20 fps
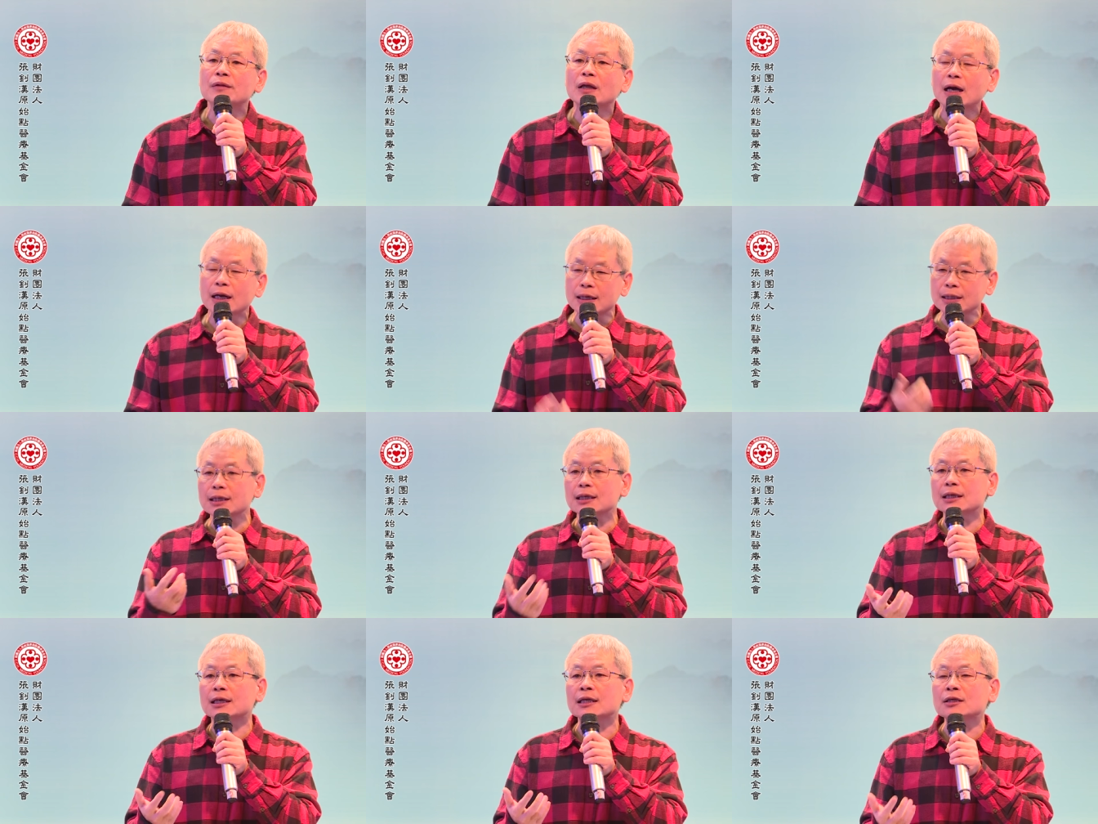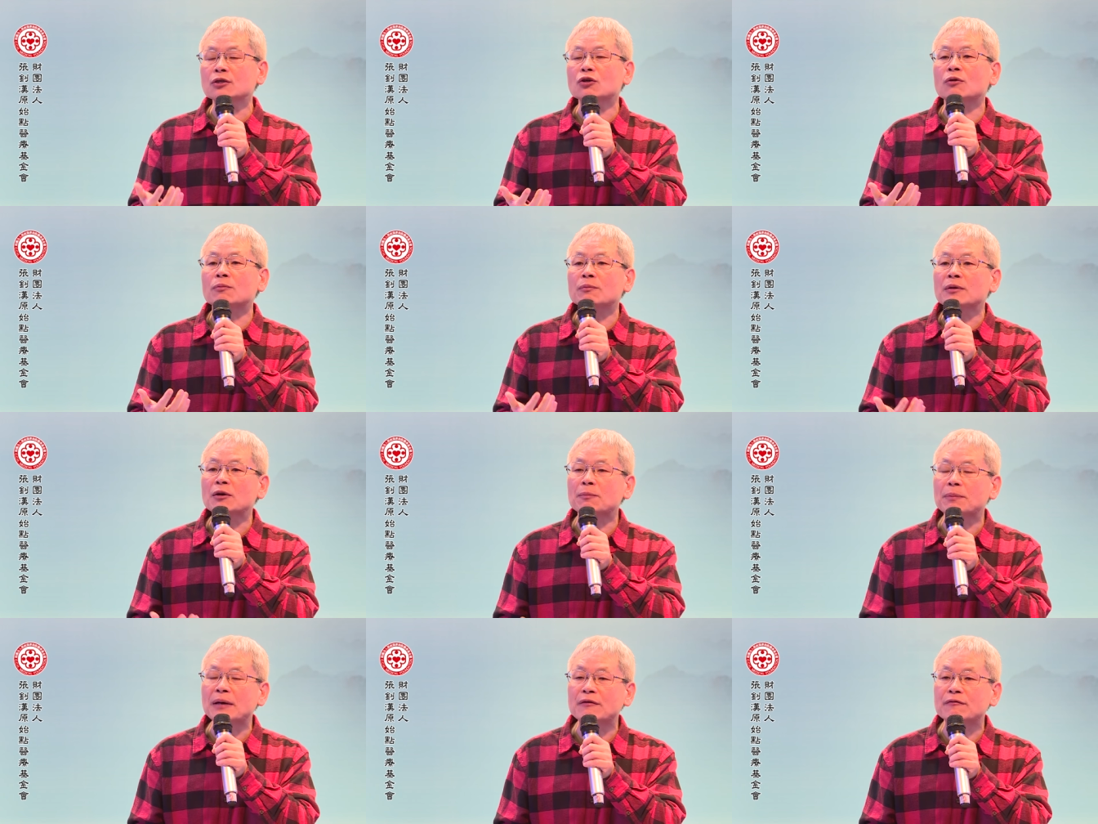啊，热能有没
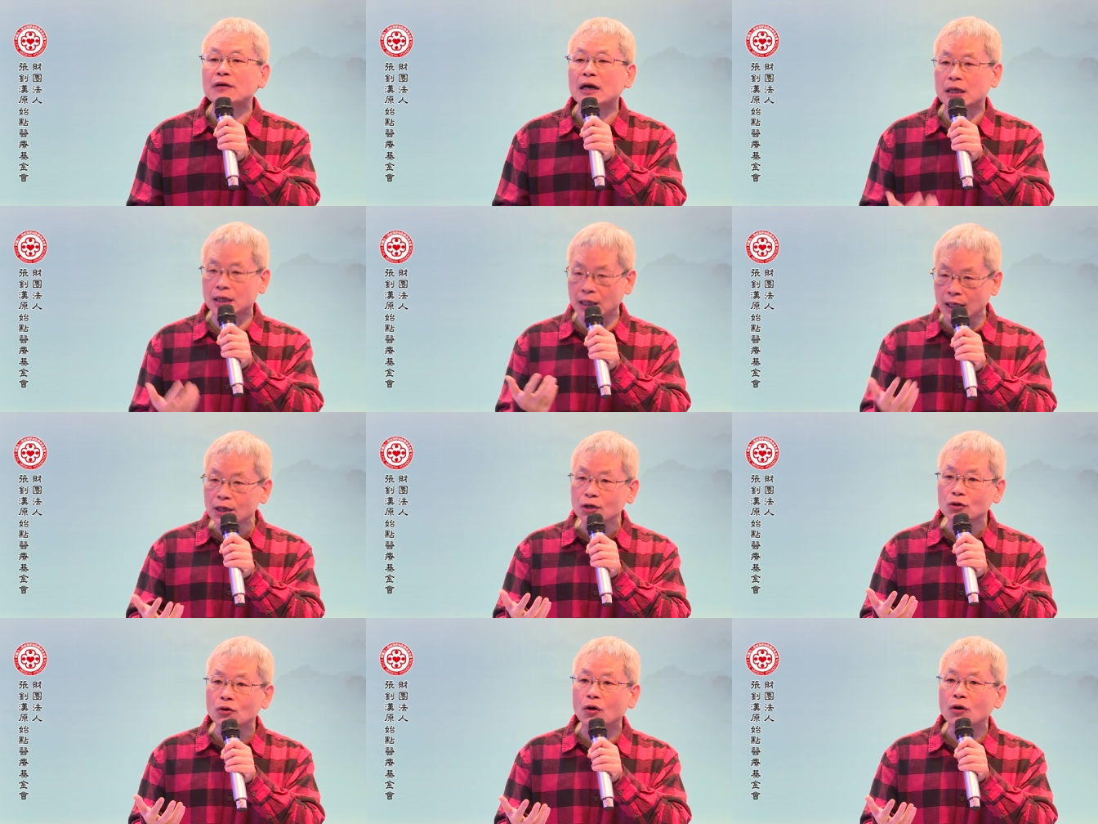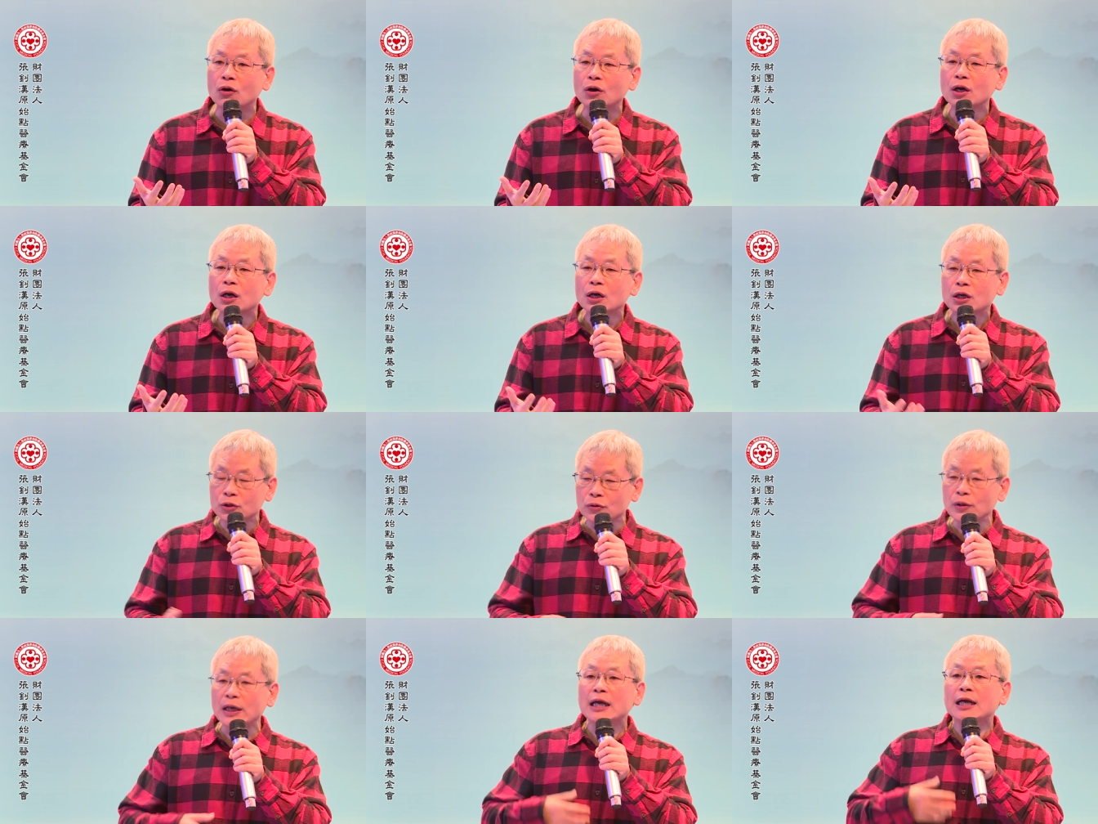有办法？也有，
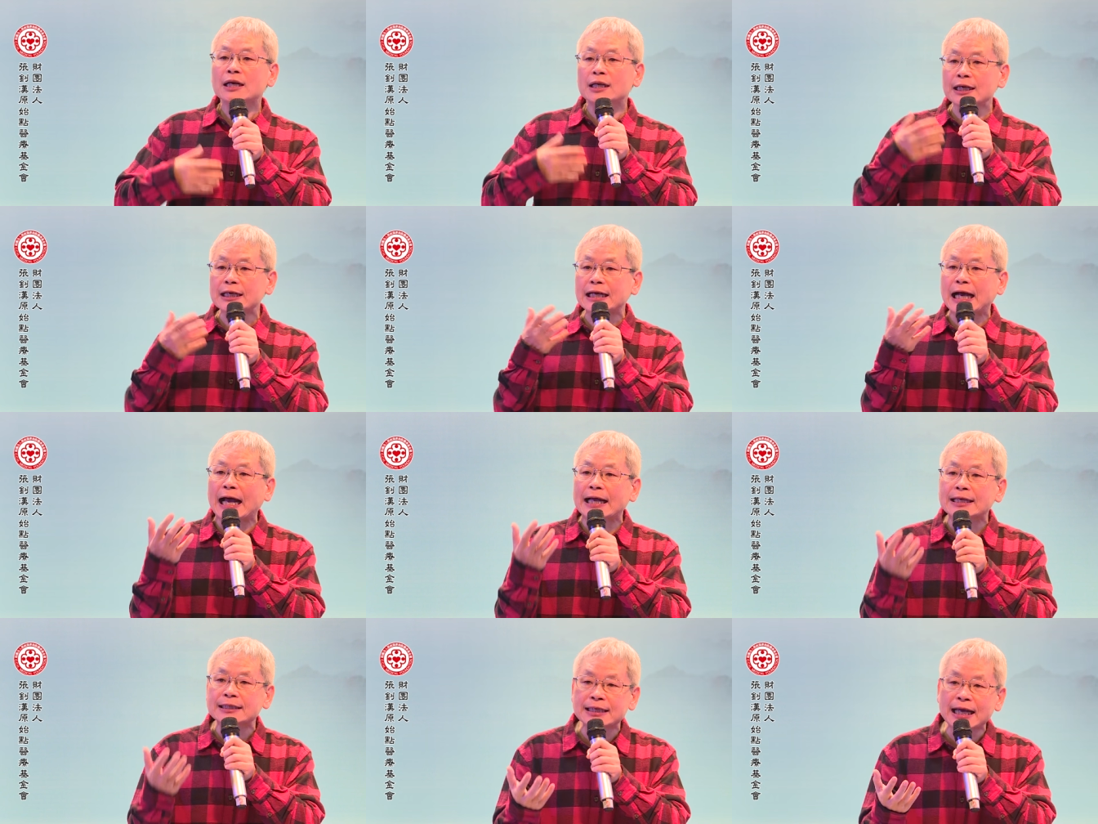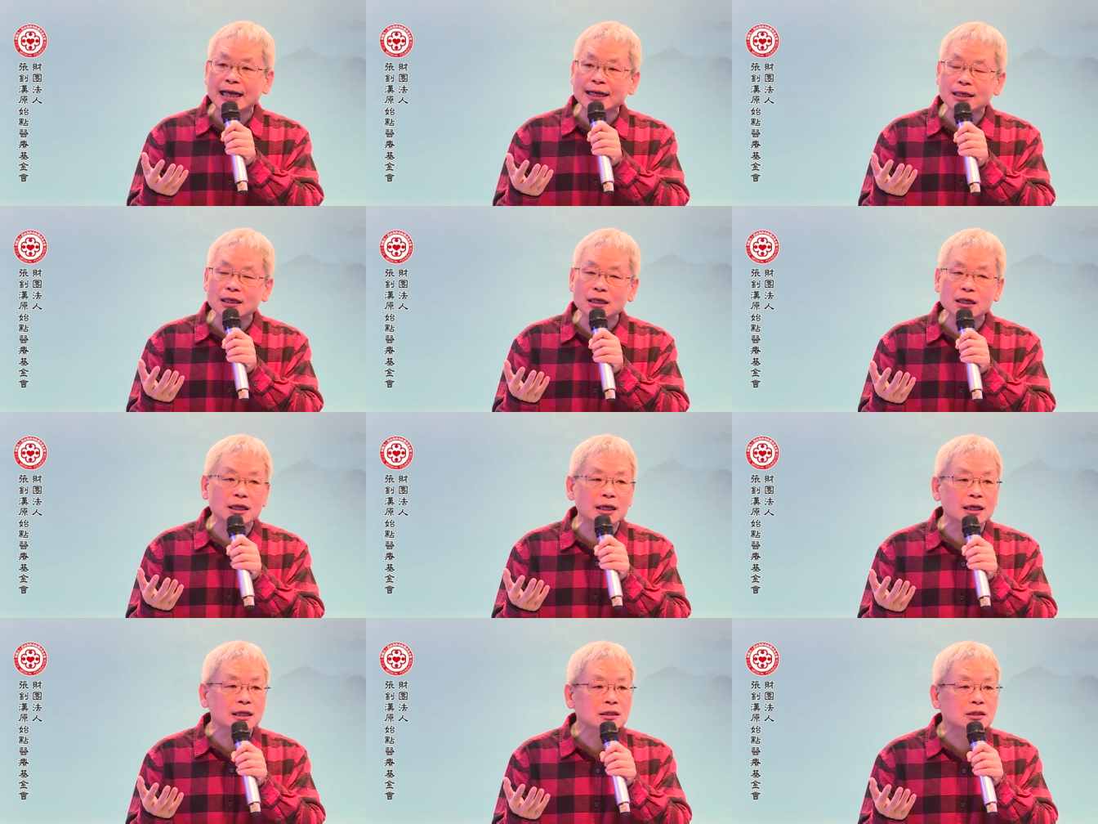因为你改善
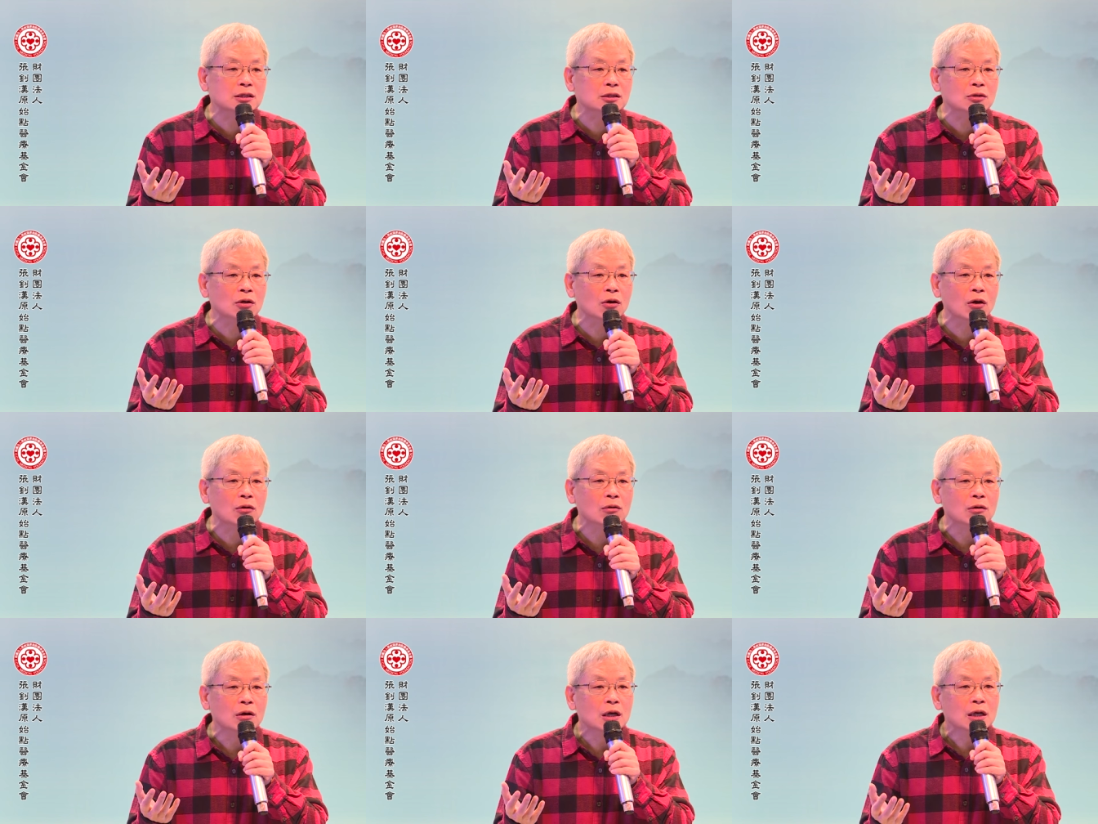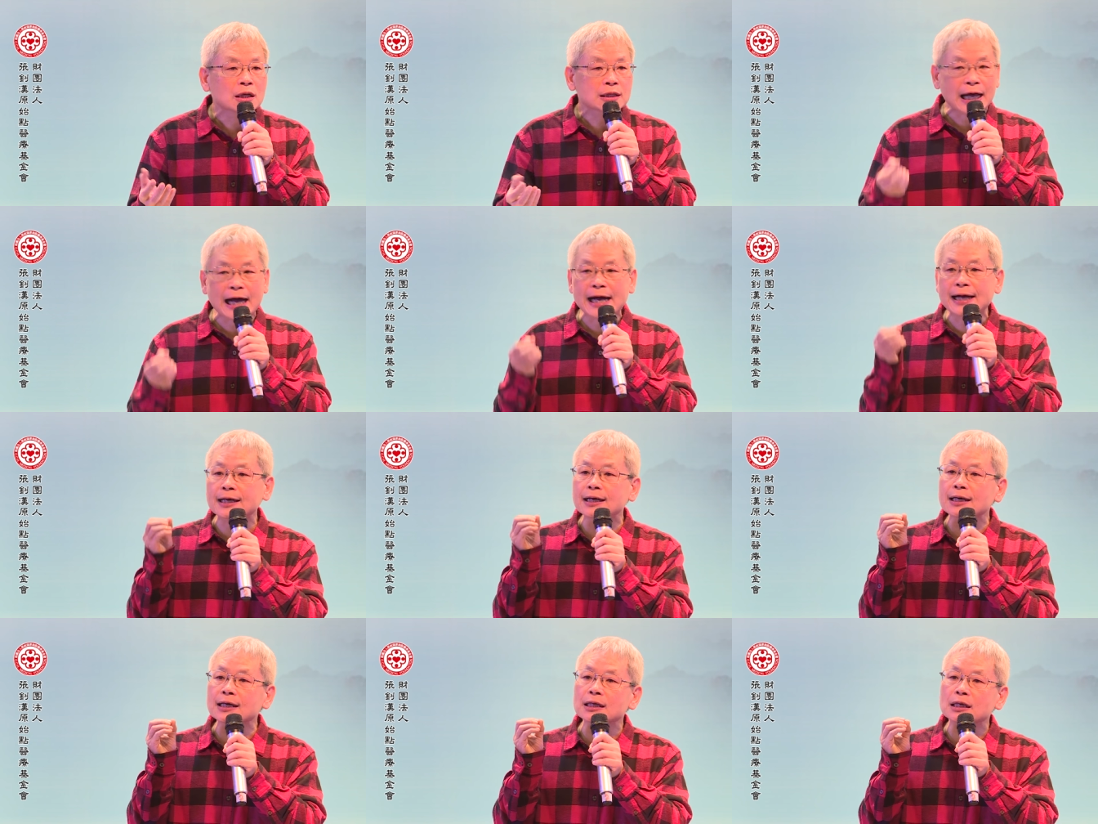热能之后，它
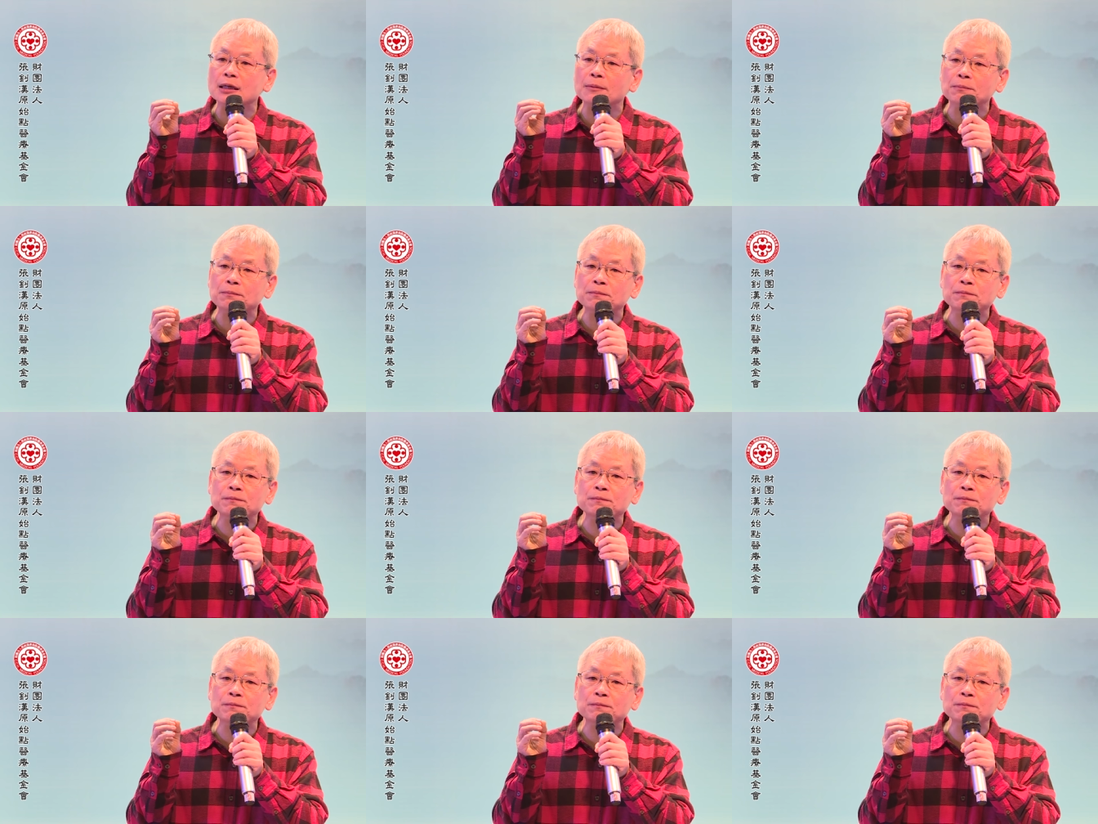可以